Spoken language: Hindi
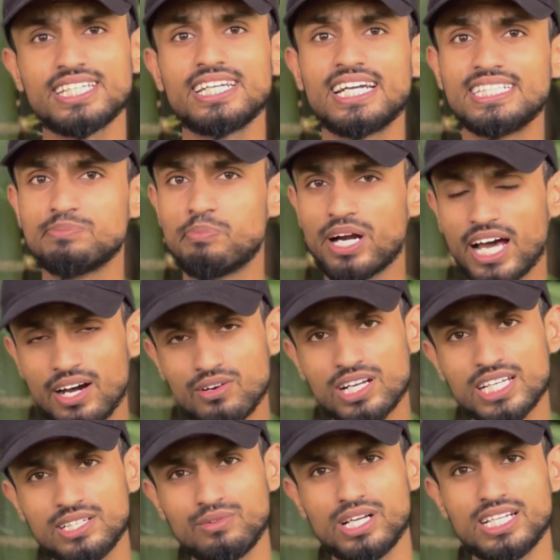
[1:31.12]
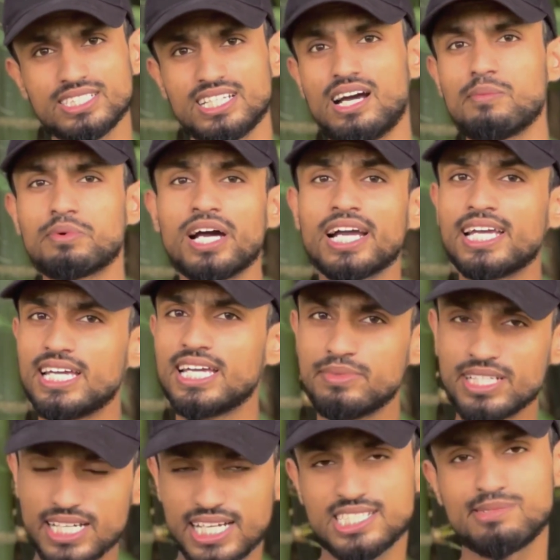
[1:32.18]
की गई बड़ा होने की वजह से आपका
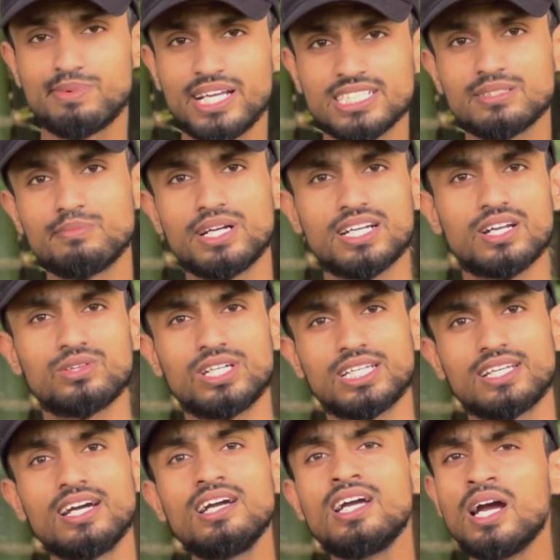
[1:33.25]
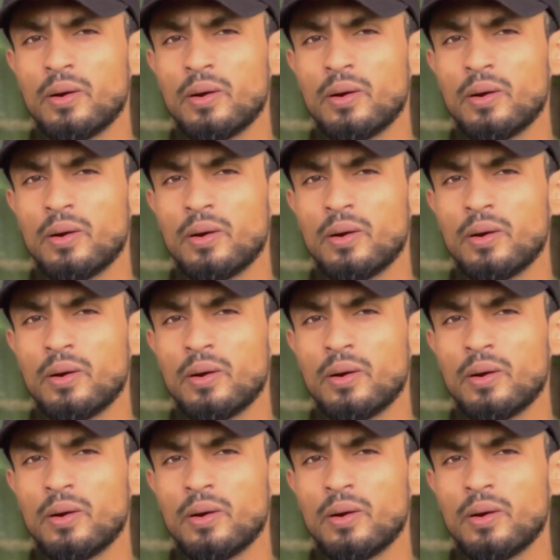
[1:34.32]
गेमिंग एक्सपीरियंस बेटर हो जाता है